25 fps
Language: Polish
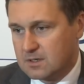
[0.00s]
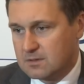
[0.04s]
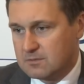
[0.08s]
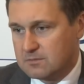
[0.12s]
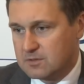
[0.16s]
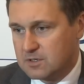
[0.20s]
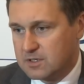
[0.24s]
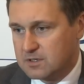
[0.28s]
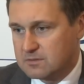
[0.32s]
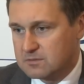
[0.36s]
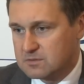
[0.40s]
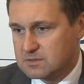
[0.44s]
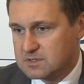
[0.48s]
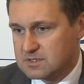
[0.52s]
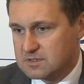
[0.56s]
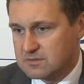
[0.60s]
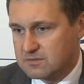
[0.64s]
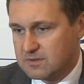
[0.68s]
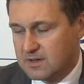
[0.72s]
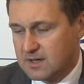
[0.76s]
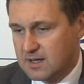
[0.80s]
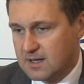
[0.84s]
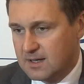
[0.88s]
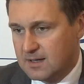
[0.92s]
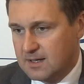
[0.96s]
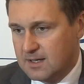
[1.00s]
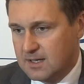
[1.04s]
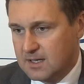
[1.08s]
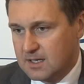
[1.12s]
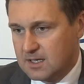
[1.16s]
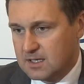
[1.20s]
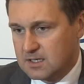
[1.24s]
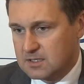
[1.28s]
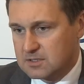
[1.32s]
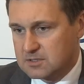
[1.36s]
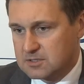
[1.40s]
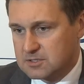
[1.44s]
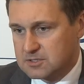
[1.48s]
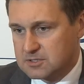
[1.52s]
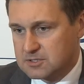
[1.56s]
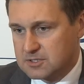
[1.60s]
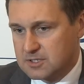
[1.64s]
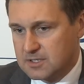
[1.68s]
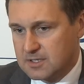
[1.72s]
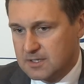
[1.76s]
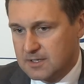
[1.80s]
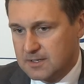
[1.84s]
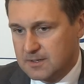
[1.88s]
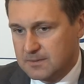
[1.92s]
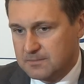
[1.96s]
województwa,
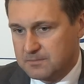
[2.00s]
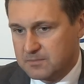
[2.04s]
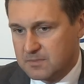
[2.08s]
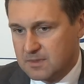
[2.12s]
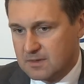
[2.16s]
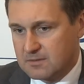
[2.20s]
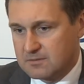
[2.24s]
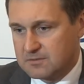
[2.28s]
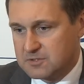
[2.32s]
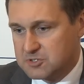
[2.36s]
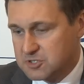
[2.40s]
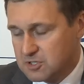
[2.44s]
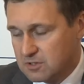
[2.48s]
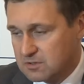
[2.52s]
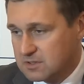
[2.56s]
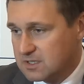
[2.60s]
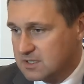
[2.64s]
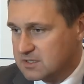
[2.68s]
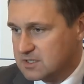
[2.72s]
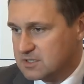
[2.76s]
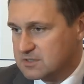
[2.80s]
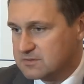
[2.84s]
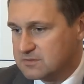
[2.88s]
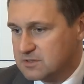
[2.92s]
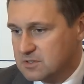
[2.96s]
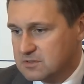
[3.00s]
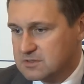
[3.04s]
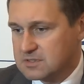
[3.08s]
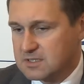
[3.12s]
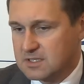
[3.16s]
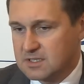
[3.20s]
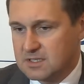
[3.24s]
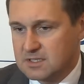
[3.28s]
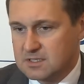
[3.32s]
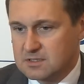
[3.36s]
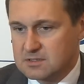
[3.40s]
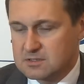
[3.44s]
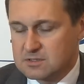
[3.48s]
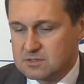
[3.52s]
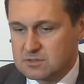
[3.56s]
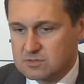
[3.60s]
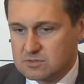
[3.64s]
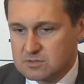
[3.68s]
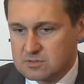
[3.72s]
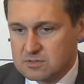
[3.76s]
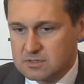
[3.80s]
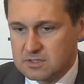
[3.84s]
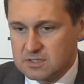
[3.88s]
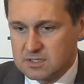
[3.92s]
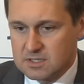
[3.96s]
że wyciągnę też wnioski z
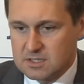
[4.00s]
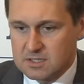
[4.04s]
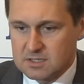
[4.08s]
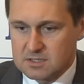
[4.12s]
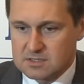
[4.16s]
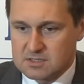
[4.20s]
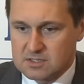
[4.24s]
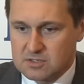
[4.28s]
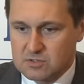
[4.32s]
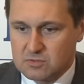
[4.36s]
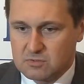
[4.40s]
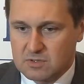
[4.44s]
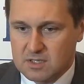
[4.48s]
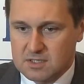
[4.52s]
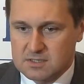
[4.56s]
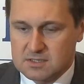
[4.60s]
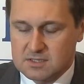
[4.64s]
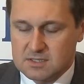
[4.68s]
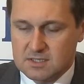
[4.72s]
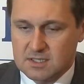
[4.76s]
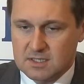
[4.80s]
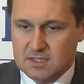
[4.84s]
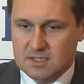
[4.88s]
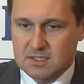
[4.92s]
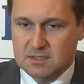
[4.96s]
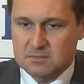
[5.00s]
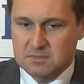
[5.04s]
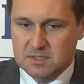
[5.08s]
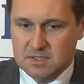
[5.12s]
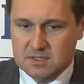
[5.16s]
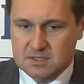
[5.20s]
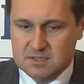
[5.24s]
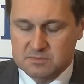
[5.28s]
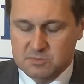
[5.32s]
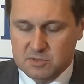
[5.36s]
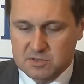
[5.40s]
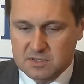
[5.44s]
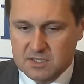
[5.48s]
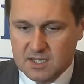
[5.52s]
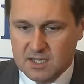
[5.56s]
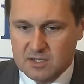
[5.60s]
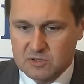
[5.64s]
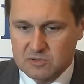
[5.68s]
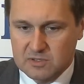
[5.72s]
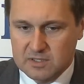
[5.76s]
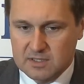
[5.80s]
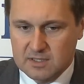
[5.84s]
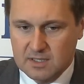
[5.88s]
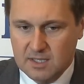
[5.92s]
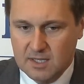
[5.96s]
różnych sytuacji, jakie mnie
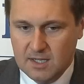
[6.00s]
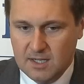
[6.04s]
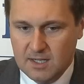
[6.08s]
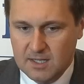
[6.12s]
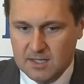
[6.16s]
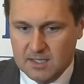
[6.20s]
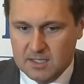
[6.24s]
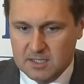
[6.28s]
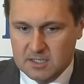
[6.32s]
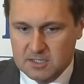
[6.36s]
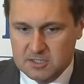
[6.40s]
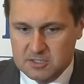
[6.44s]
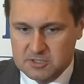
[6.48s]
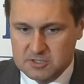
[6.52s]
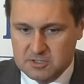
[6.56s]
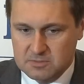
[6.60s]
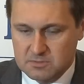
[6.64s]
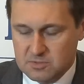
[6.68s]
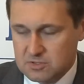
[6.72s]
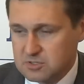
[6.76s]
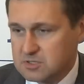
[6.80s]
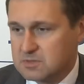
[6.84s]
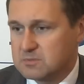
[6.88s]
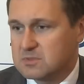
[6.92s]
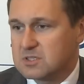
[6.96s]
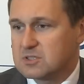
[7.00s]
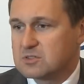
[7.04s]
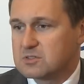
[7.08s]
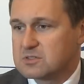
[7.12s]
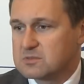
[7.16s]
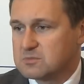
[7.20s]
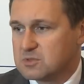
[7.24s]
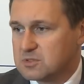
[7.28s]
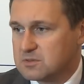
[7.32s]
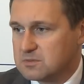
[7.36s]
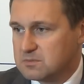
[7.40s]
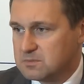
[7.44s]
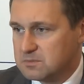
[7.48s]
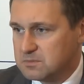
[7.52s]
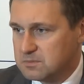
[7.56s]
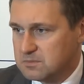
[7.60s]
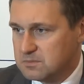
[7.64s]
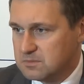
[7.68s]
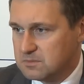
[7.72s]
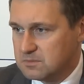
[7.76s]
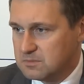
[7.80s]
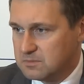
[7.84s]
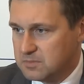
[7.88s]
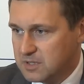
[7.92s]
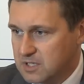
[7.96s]
spotkały i że może mnie to
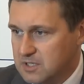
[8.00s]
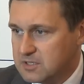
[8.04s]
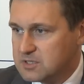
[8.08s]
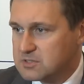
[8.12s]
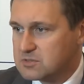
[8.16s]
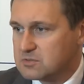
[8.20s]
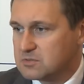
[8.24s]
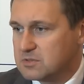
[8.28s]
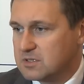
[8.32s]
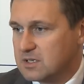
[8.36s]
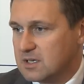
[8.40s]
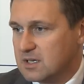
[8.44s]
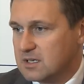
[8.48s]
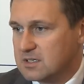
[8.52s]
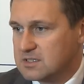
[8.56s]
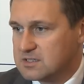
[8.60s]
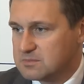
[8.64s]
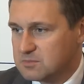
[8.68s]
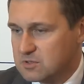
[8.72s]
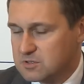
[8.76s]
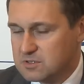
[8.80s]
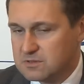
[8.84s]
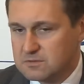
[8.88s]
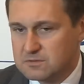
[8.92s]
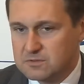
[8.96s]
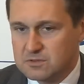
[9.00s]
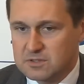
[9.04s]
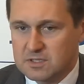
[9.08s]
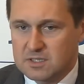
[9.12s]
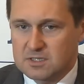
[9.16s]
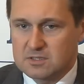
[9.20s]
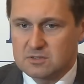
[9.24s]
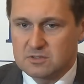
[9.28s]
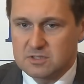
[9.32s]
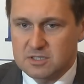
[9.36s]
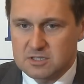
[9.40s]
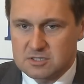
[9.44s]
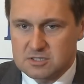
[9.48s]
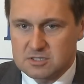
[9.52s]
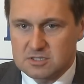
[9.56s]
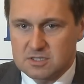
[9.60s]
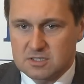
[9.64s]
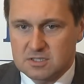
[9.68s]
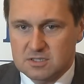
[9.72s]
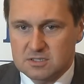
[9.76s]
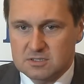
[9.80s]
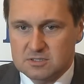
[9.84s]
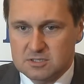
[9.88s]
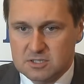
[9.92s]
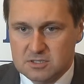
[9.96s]
zmobilizuje i zmotywuje do
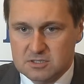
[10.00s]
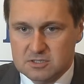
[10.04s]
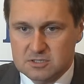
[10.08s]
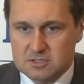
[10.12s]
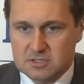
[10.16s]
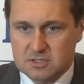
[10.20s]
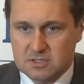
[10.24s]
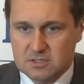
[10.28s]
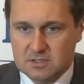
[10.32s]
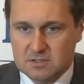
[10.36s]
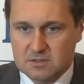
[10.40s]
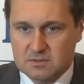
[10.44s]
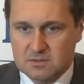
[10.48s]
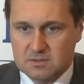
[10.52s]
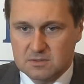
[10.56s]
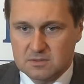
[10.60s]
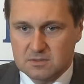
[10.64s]
jeszcze cięższej,